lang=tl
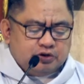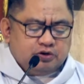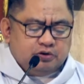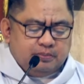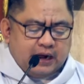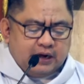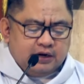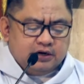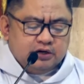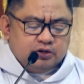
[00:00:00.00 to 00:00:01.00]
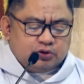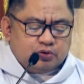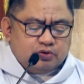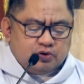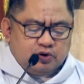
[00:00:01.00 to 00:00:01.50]
dogma
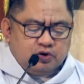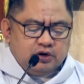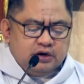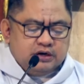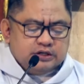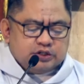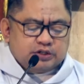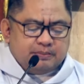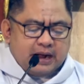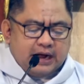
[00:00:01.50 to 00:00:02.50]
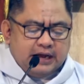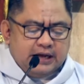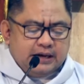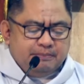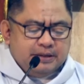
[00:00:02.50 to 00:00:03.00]
tungkol sa
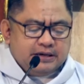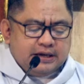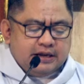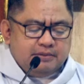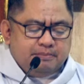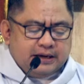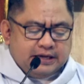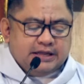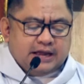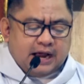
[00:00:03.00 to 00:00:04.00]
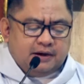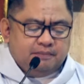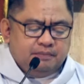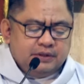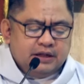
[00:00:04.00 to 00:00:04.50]
mahal na Birheng Maria,
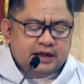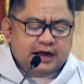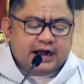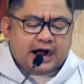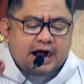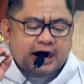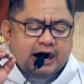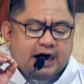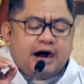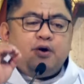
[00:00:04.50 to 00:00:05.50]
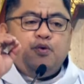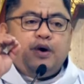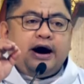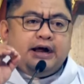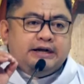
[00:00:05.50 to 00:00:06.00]
ang
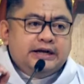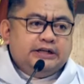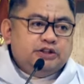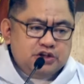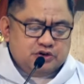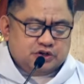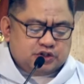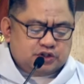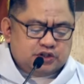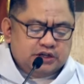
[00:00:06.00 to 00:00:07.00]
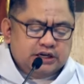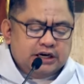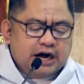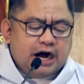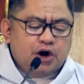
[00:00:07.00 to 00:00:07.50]
awa ng Diyos
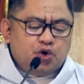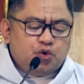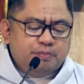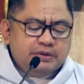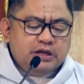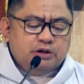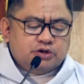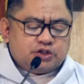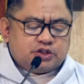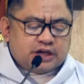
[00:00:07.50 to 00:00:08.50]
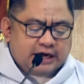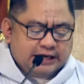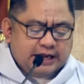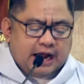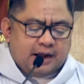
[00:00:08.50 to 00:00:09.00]
ang kumilos sa
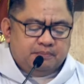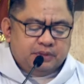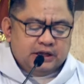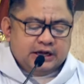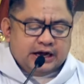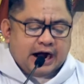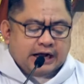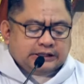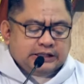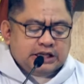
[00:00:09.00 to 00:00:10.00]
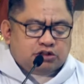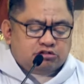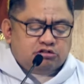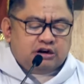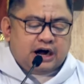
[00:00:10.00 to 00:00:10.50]
Kanya at
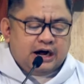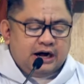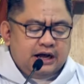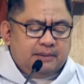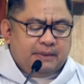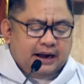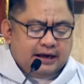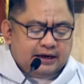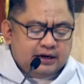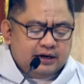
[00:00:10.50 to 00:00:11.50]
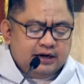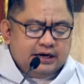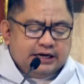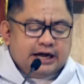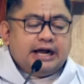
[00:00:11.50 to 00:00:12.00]
ito ang laman
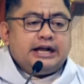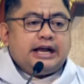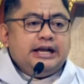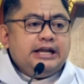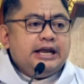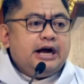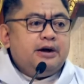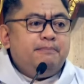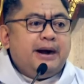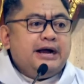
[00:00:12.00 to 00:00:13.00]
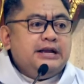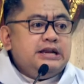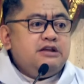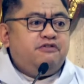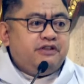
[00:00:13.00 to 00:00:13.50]
ng Kaniyang
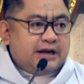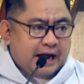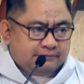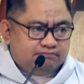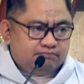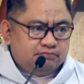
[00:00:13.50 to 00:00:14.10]
Magnificat.